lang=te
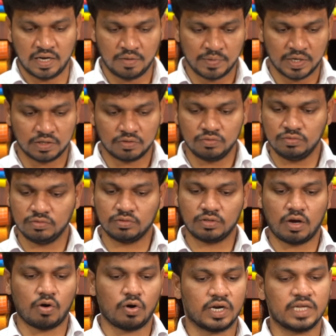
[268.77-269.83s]
అంటే మనకు
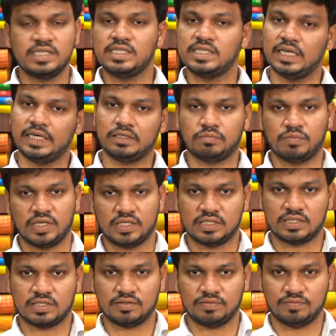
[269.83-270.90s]
కాటన్ సిల్క్
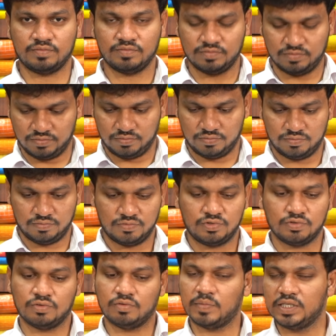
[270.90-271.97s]
మిక్స్
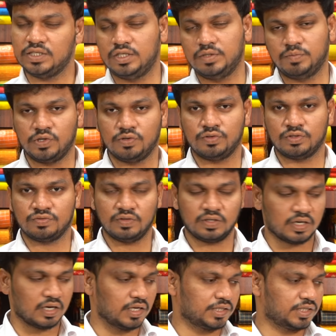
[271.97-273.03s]
సో మంచి బ్యూటిఫుల్
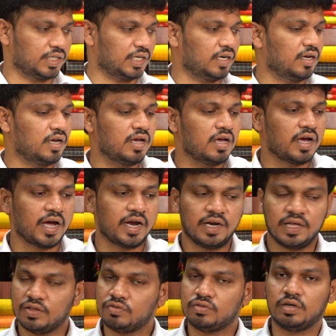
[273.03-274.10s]
కలర్ షేడ్ అండ్
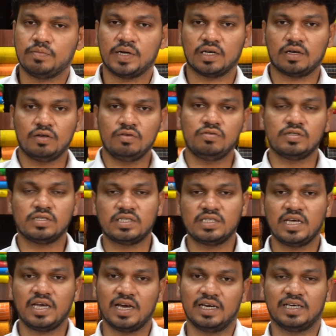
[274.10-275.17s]
ఇది కూడా మనకు
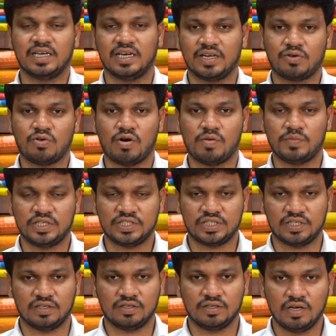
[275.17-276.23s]
సింగిల్ కలర్
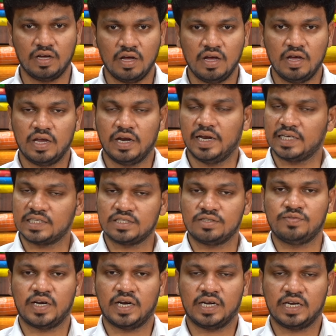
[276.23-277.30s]
కాంబినేషన్ నెక్స్ట్
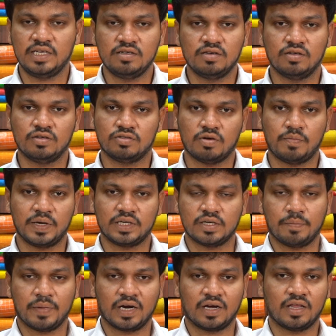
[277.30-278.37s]
వెరైటీ సో మీకు
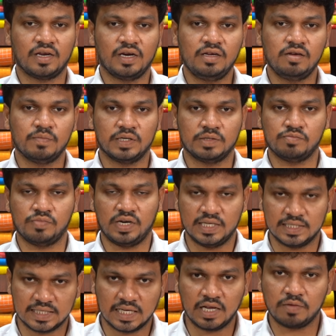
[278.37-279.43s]
చెప్పాను కదండి మనం
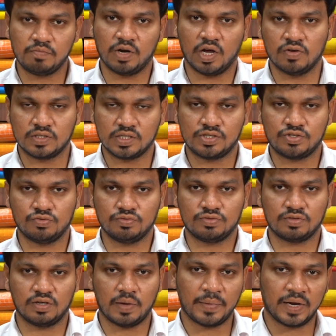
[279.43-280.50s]
డిజైనర్ బ్లౌజెస్
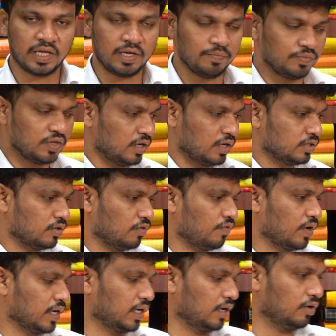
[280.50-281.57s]
చూస్తున్నామని సో
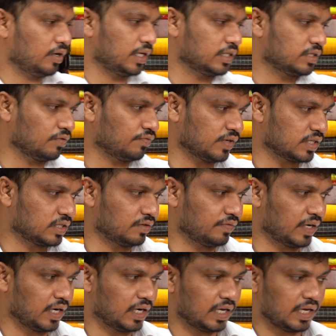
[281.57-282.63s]
వాటిలోని సో ఫస్ట్
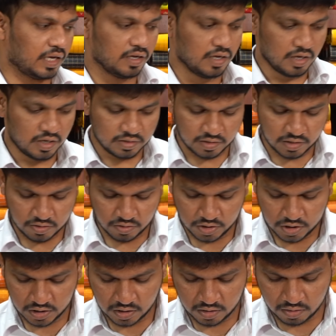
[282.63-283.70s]
వెరైటీ సో ఇది
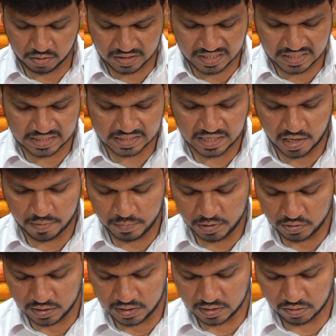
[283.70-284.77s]
కొంచెం డార్క్ స్కై
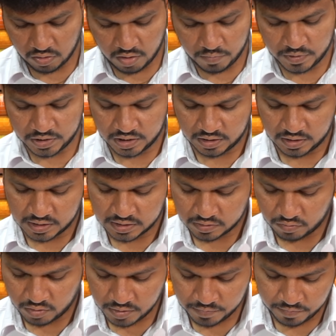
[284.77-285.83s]
బ్లూ కలర్ కాంబినేషన్
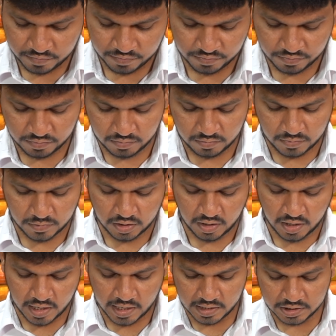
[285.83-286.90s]
తీసుకున్నాం
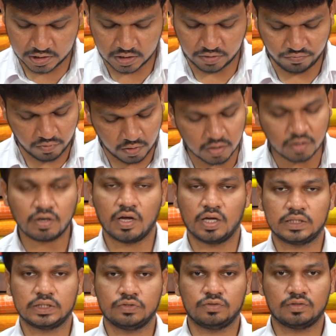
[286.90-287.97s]
అండ్ షిఫాన్
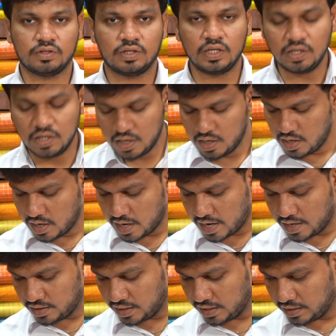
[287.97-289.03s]
క్లాత్ ఉంటుంది
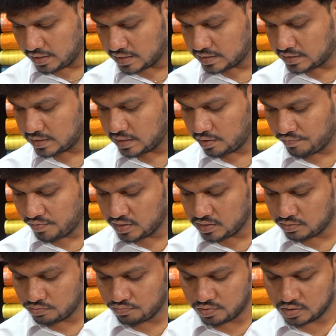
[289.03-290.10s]
అండ్ దీనికి
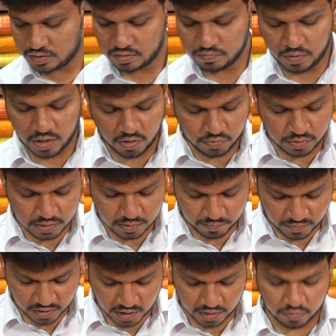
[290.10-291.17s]
సీక్వెన్స్ వర్క్ బ్లౌజ్
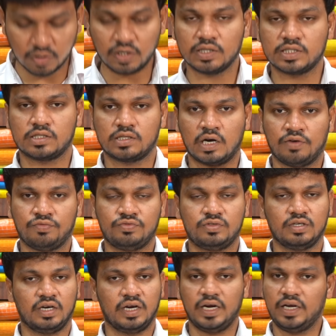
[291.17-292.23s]
అది కూడా సాఫ్ట్
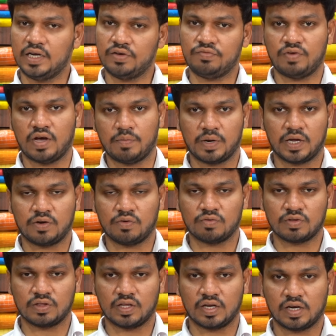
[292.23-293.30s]
నెట్టెడ్ ఫ్యాబ్రిక్
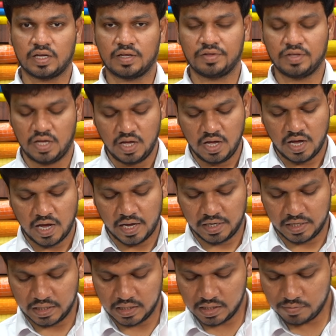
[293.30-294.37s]
ఉంటుందండి
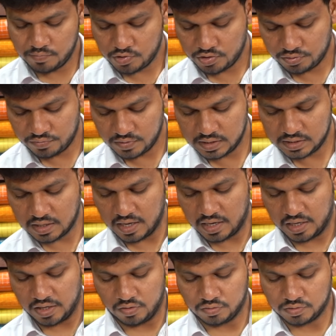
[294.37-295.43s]
అండ్ ఈ బ్యూటిఫుల్
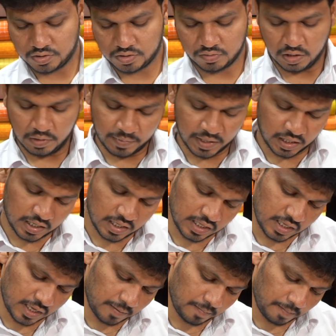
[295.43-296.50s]
శారీ కాస్ట్ కూడా మనకి ఇది